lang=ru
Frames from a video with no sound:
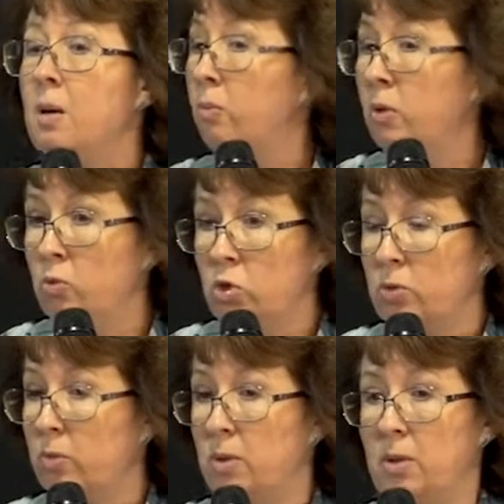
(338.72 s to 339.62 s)
мы
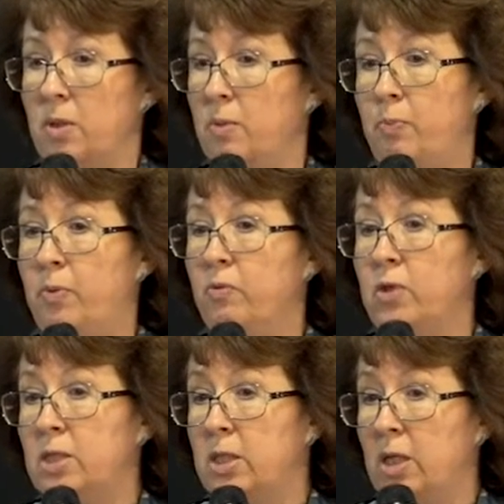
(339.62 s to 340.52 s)
можем э,
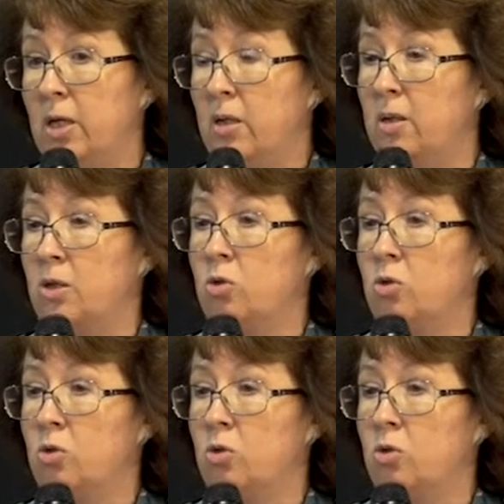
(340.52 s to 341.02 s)
привести э,